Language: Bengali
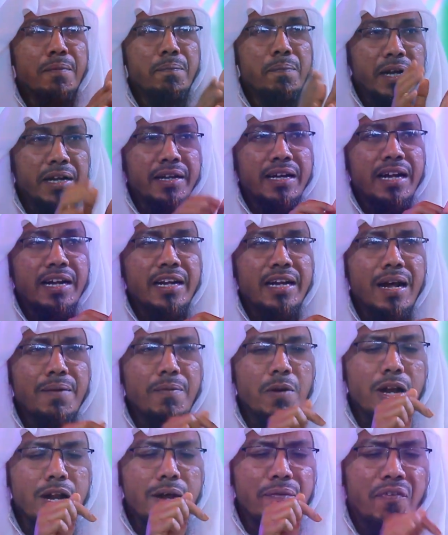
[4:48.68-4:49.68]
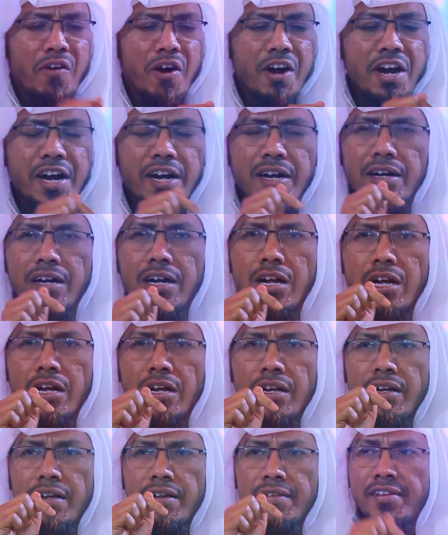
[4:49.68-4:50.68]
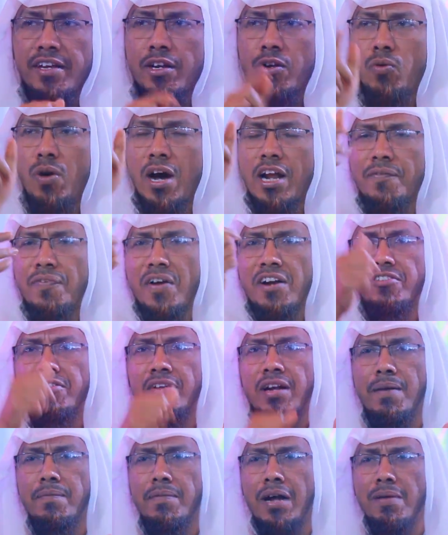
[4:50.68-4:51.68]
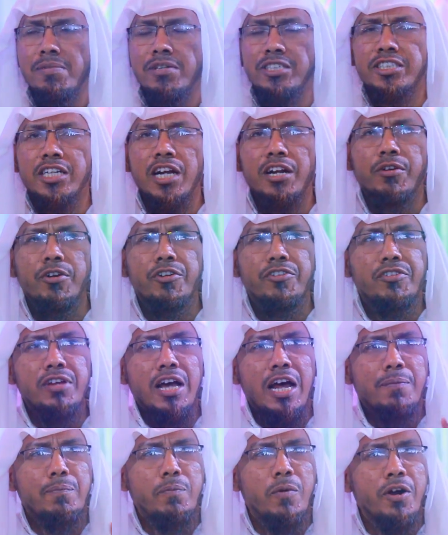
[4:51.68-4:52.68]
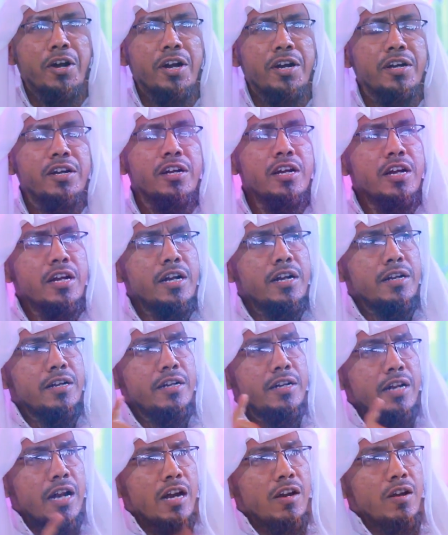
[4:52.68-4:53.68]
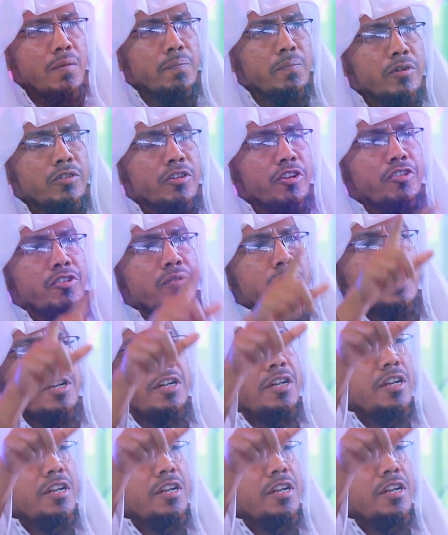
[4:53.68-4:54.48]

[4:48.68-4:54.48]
বিজ্ঞানীরা বলে পয়েন্ট জিরো ওয়ান পার্সেন্ট আমরা আবিষ্কার করছি আর পয়েন্ট নিরানব্বই দশমিক